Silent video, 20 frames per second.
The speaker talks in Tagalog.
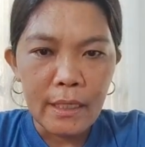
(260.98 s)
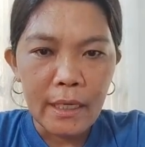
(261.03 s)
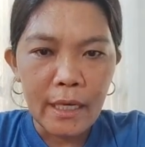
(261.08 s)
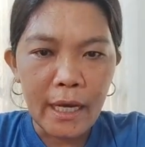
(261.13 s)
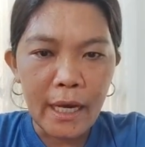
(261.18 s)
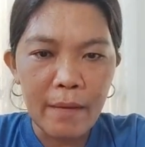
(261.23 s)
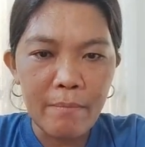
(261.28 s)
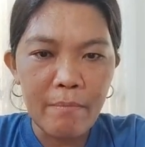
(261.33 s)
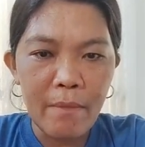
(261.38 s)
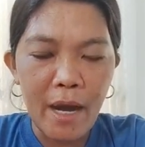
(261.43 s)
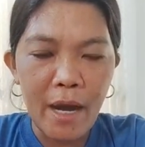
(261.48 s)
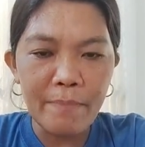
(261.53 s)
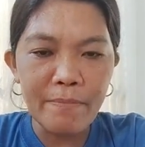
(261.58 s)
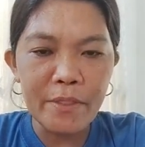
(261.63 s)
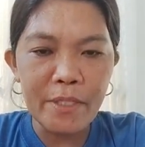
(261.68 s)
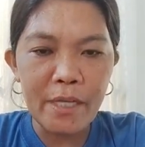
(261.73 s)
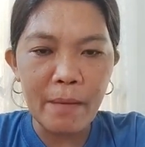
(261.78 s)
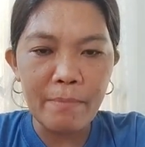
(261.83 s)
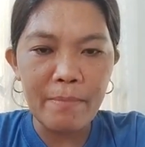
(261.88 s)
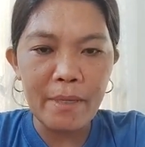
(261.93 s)
Kay
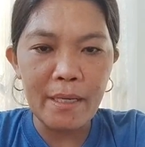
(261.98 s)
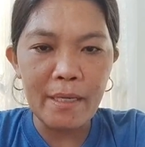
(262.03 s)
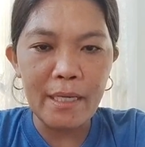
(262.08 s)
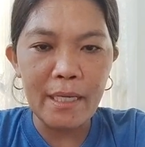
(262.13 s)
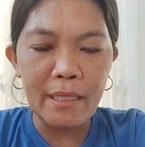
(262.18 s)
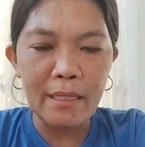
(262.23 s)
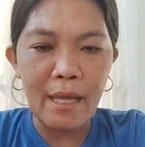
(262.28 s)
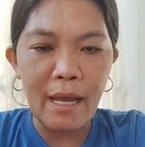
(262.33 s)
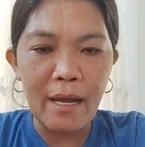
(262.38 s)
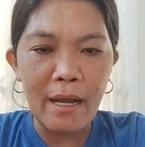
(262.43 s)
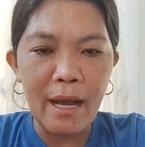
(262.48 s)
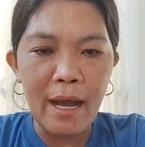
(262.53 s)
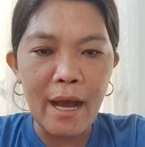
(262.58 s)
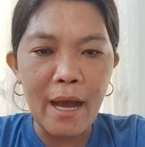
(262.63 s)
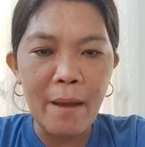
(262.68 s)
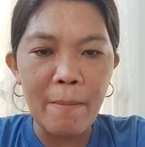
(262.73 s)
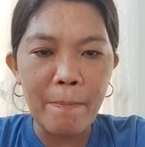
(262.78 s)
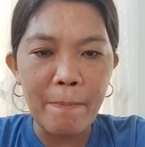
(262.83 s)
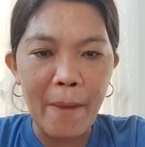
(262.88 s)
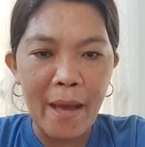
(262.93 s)
Ma'am Chabilita
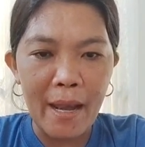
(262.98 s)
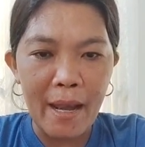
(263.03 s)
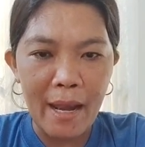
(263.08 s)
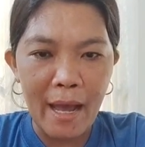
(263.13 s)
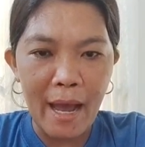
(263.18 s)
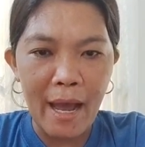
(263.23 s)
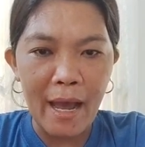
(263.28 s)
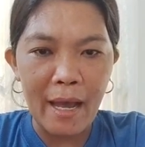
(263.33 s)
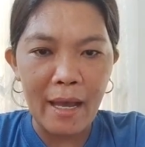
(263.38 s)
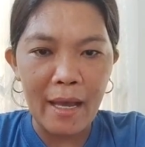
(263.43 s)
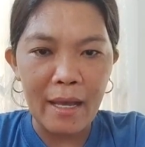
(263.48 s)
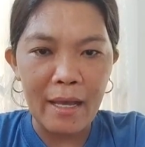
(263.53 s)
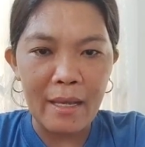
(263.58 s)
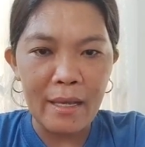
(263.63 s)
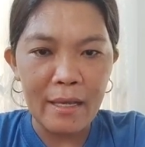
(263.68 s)
nga pala.